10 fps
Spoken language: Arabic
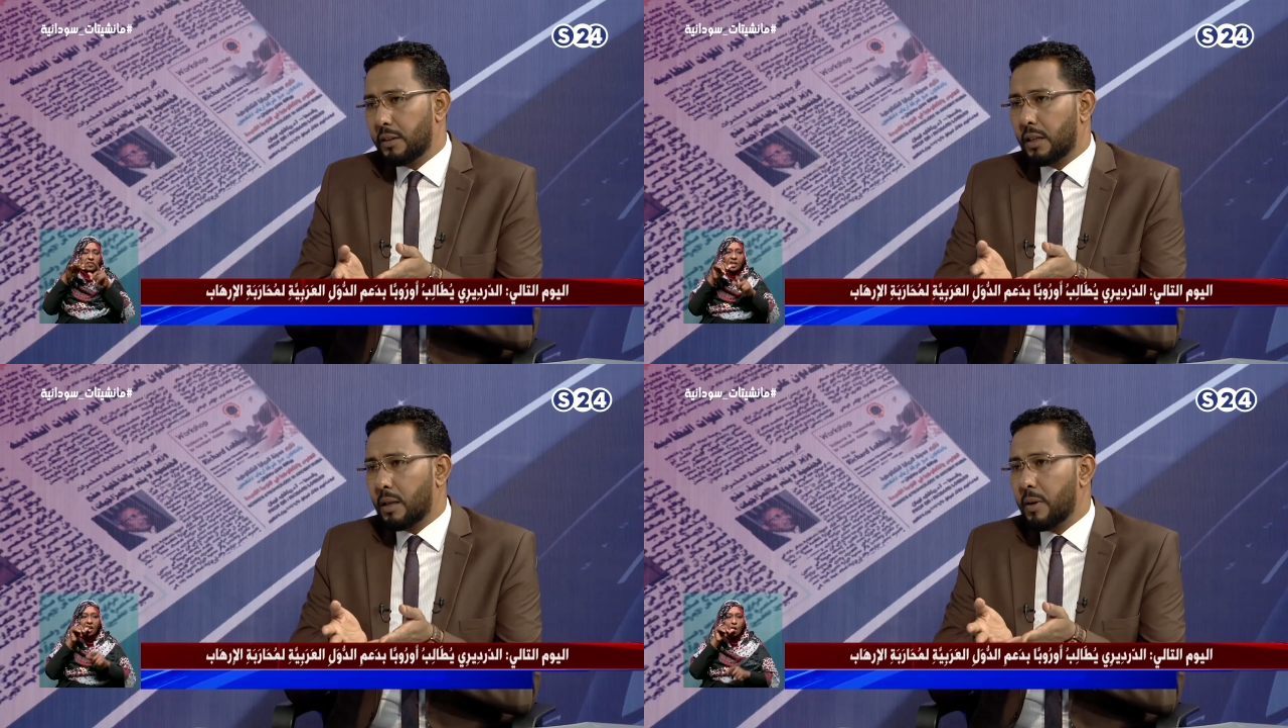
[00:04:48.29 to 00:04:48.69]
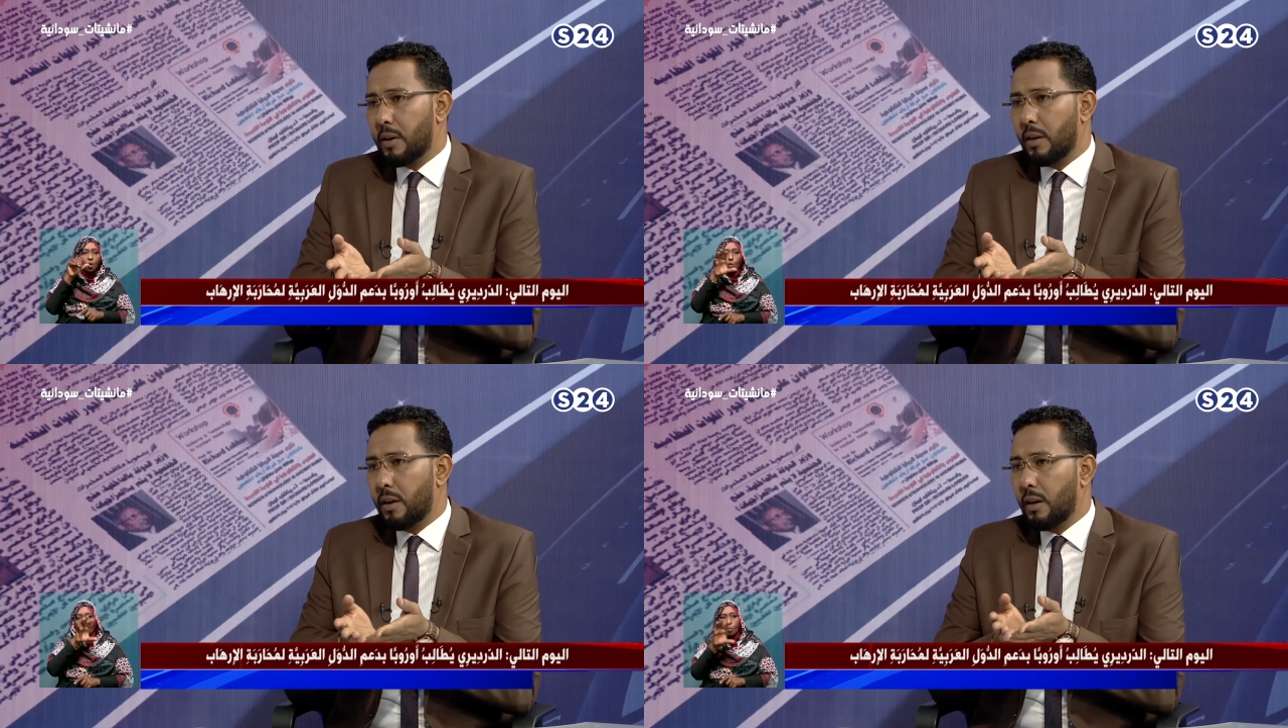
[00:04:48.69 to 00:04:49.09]
تعتبر
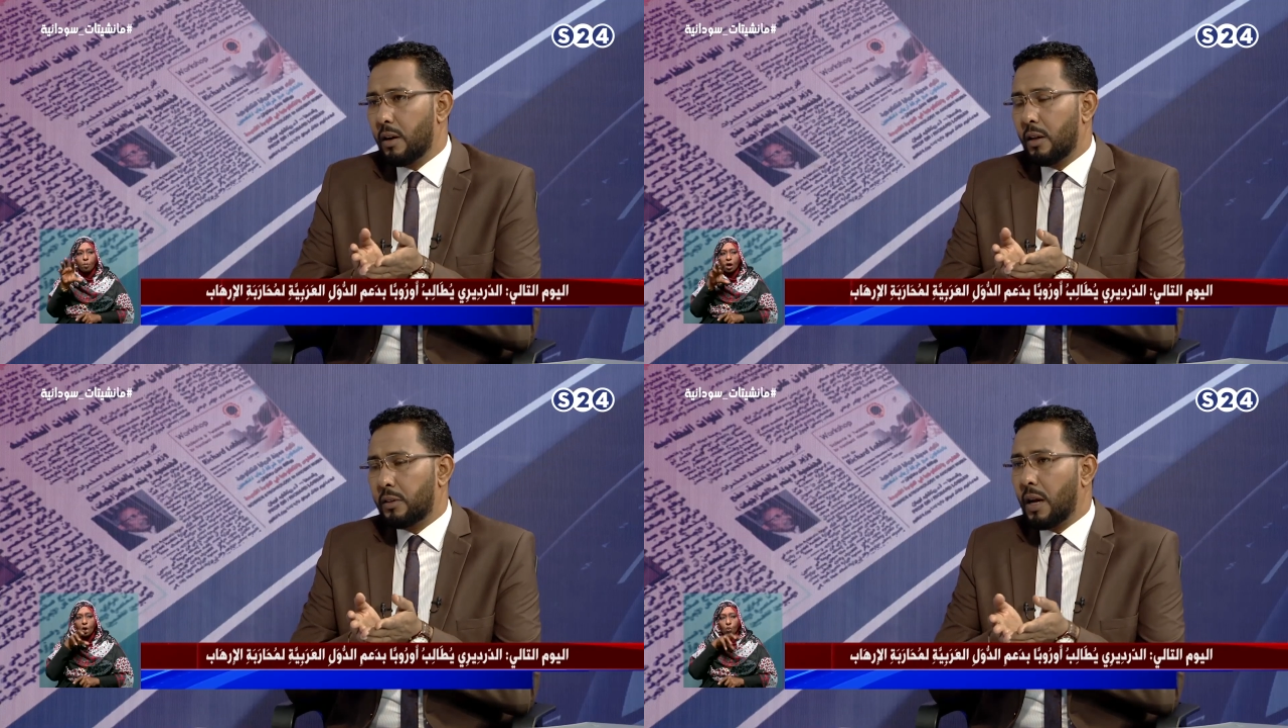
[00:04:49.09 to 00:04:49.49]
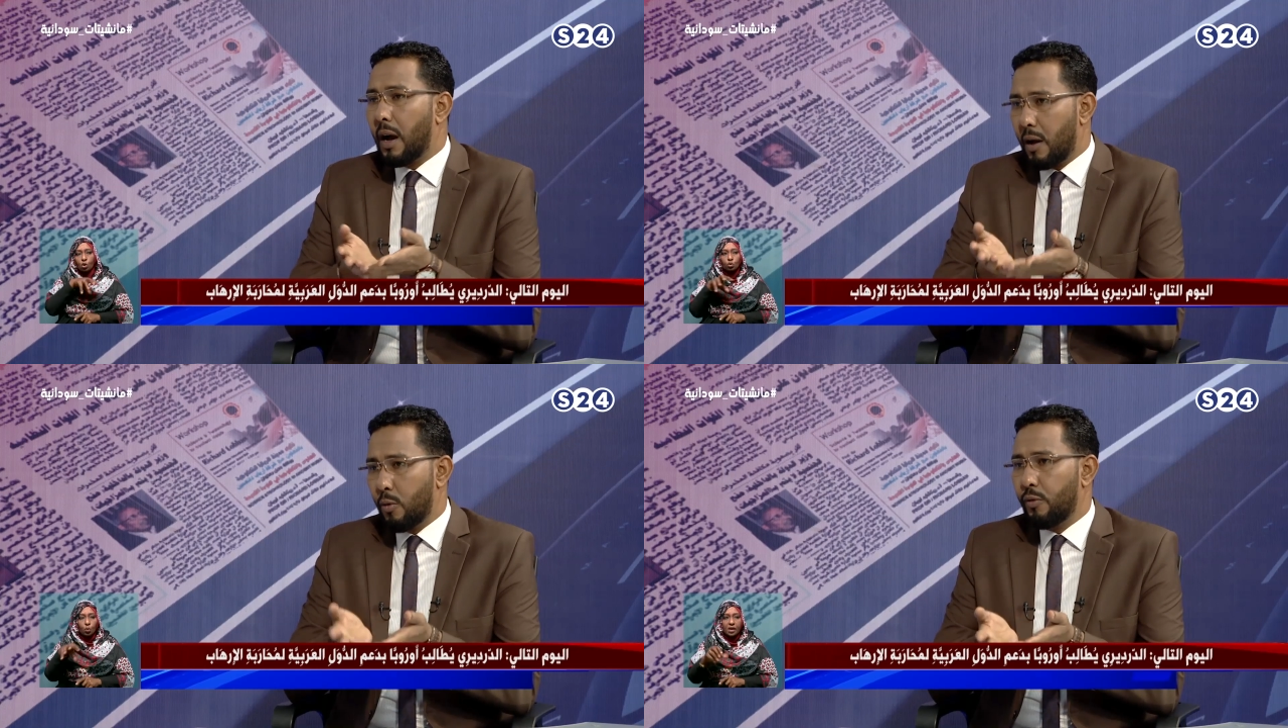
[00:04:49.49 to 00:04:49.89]

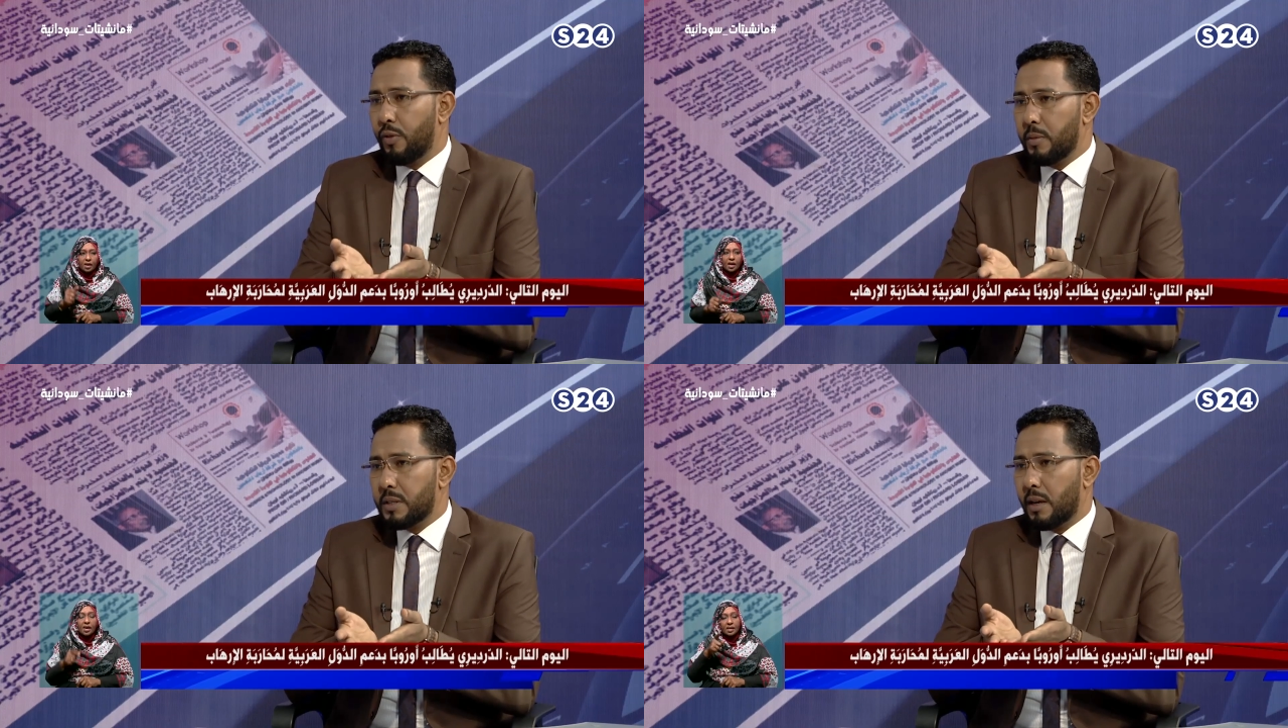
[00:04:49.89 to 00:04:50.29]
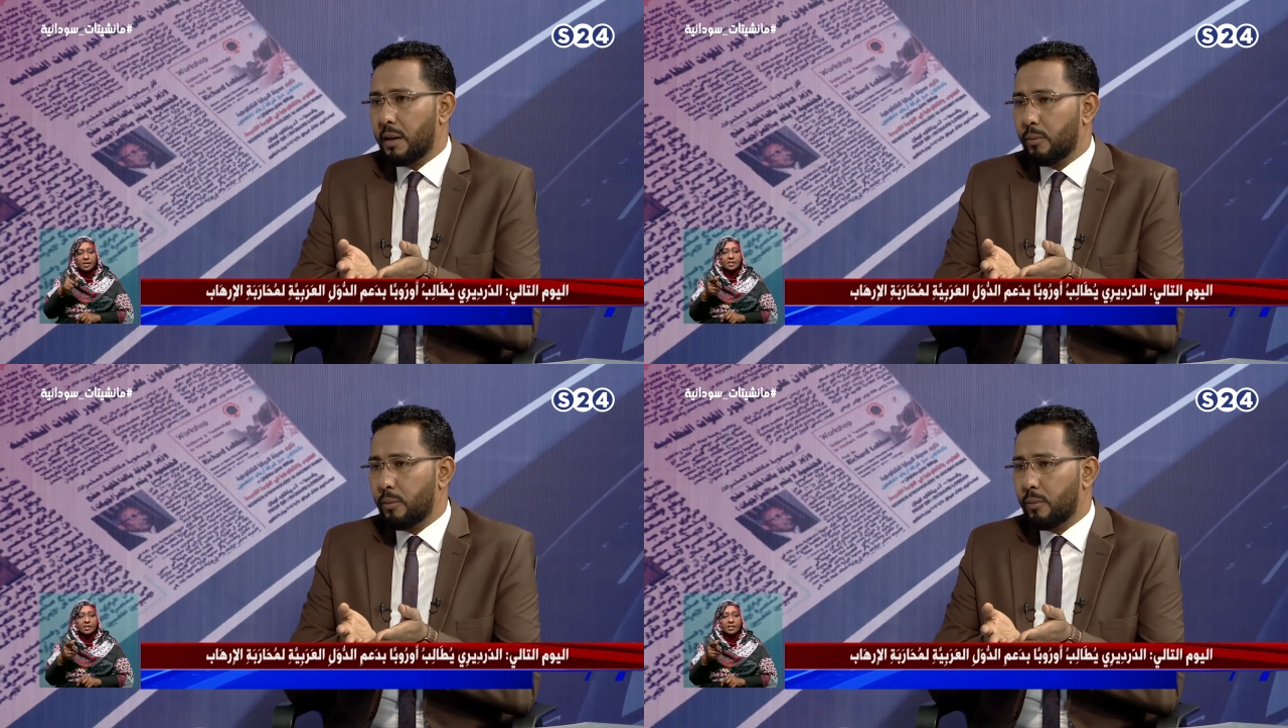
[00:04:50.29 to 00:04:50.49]
التعاون في مساله